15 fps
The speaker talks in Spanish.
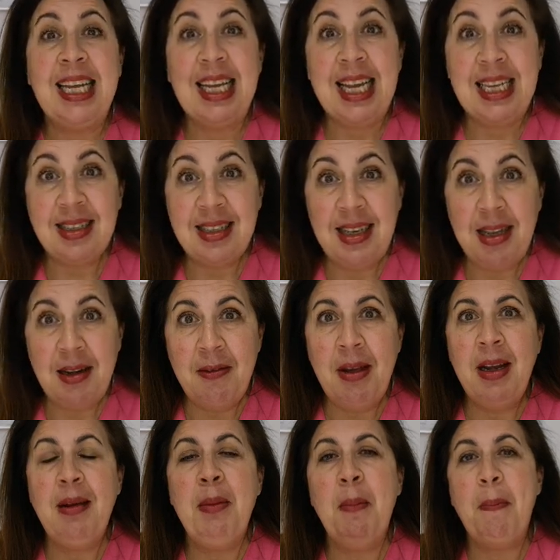que
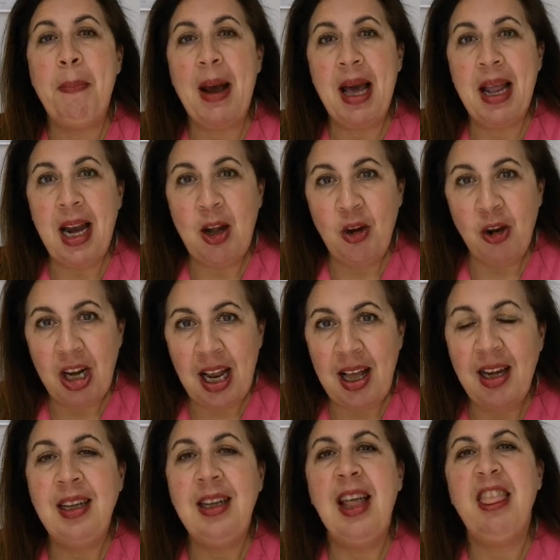sirven para
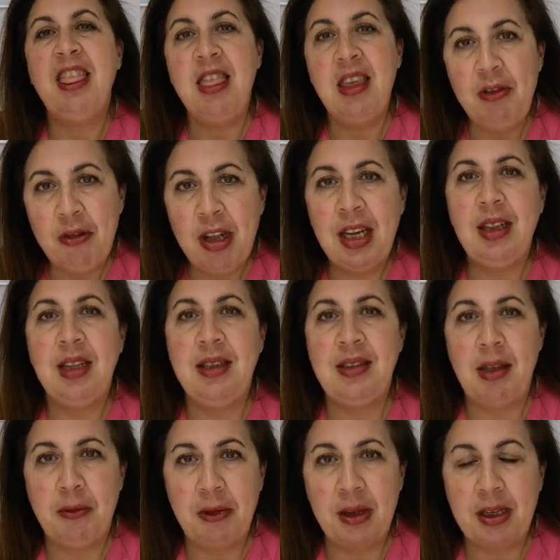lograr
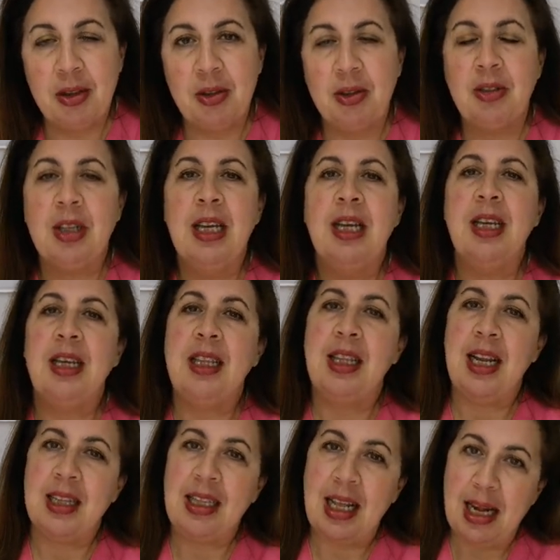diferentes efectos.
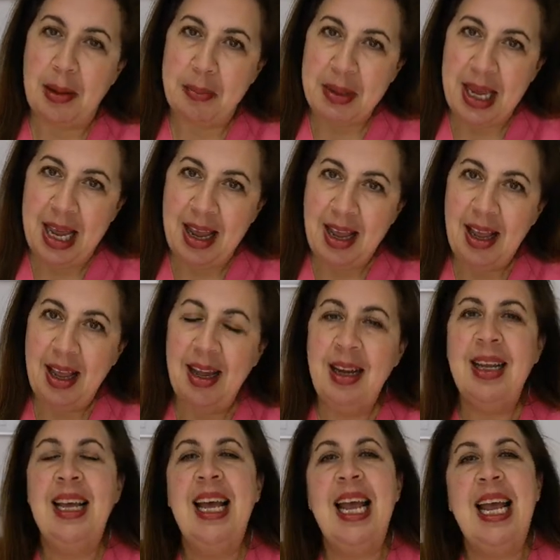Hidratar la
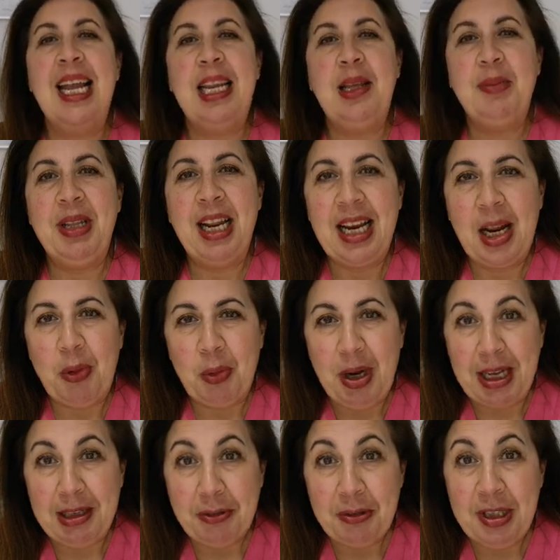piel, eliminar
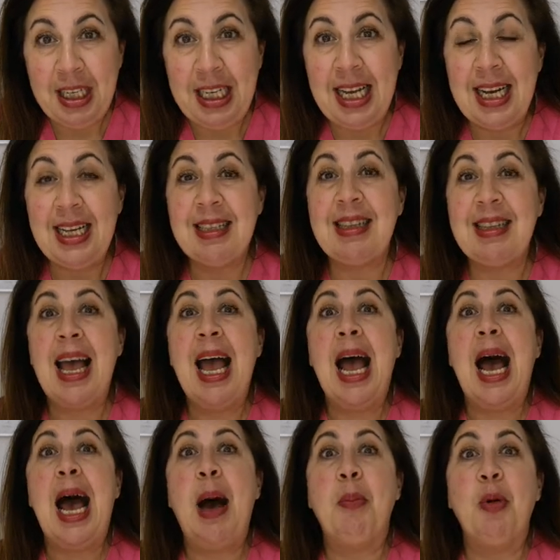arrugas finas,
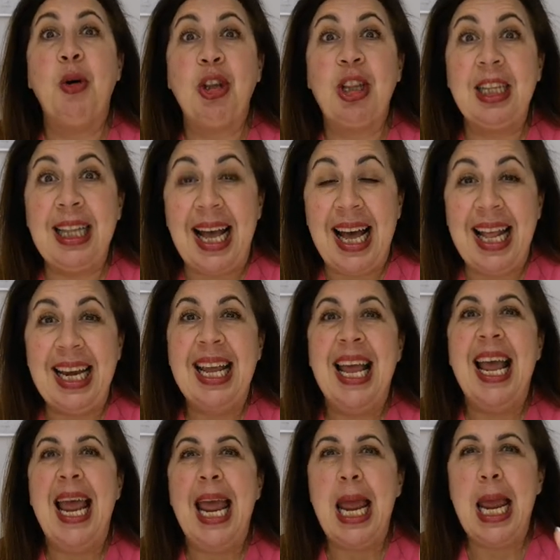aportar
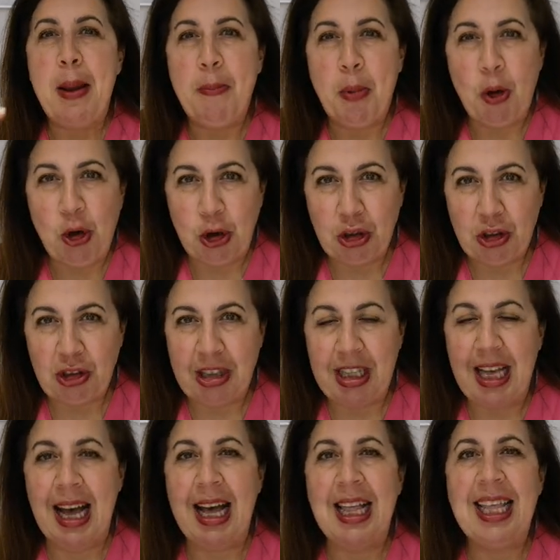
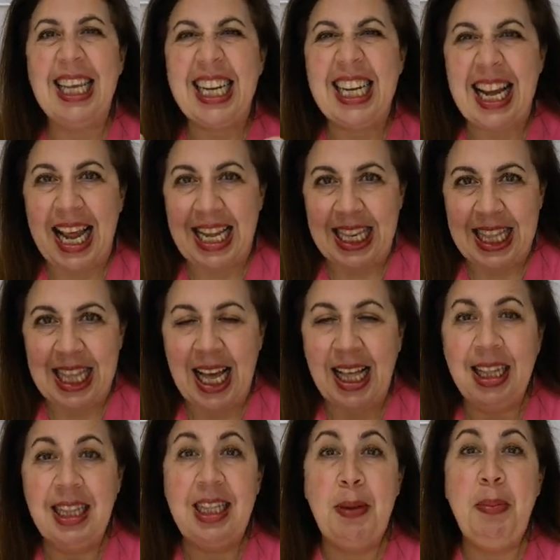esponjosidad,
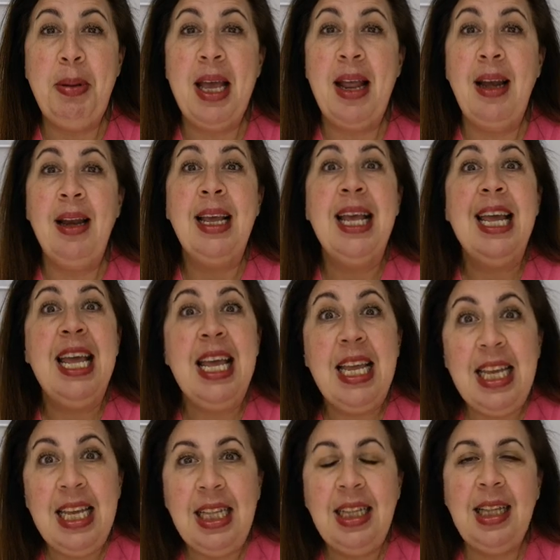calidad de piel
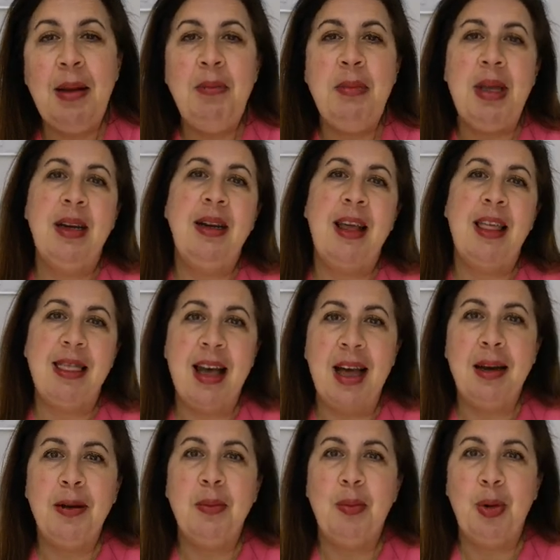y también
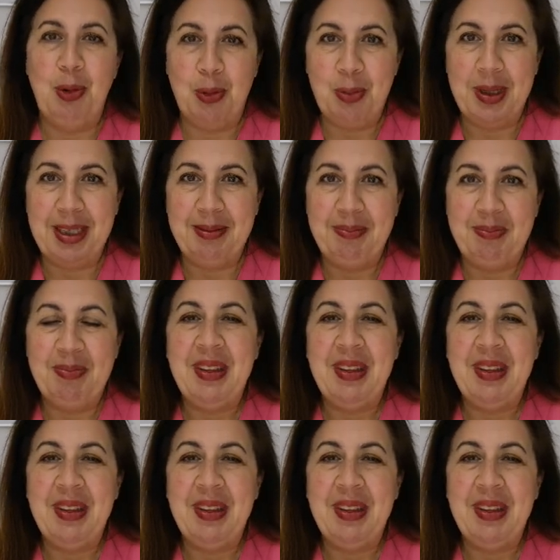dar volumen.